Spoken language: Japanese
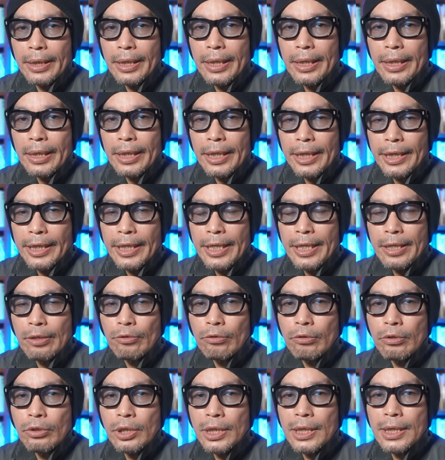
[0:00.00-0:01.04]
位に息
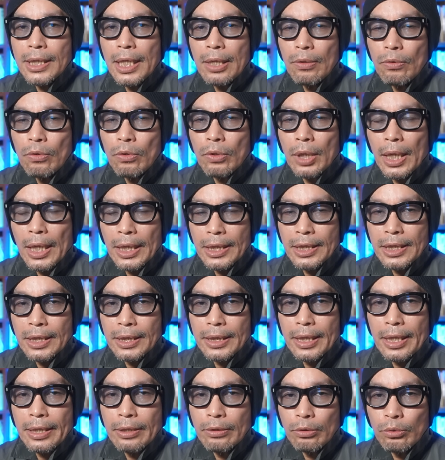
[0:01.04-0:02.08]
苦しさを感じ
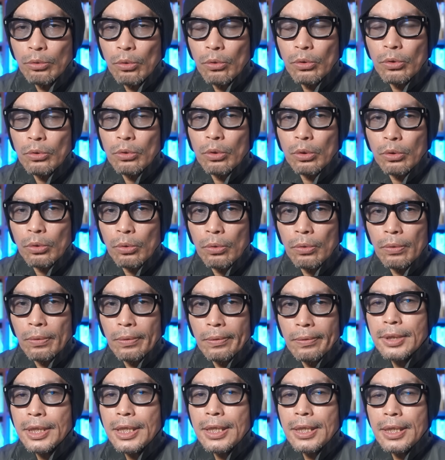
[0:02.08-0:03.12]
ているということ。
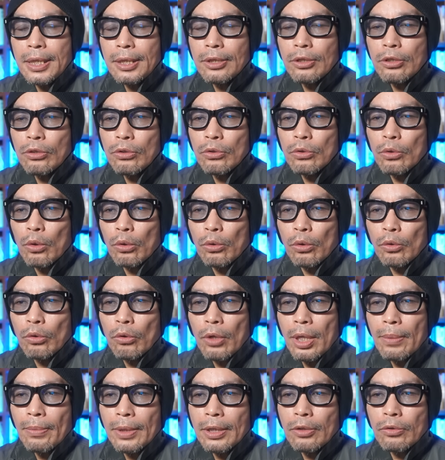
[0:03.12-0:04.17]
事実この
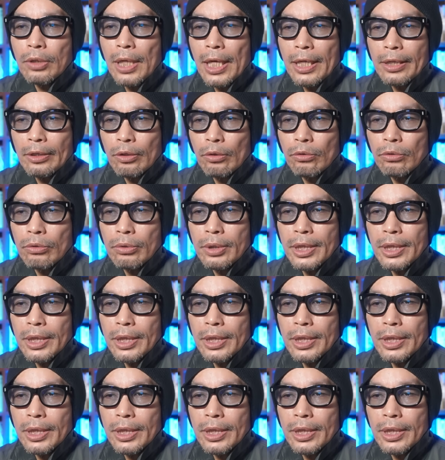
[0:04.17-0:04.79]
ドラマのタイトル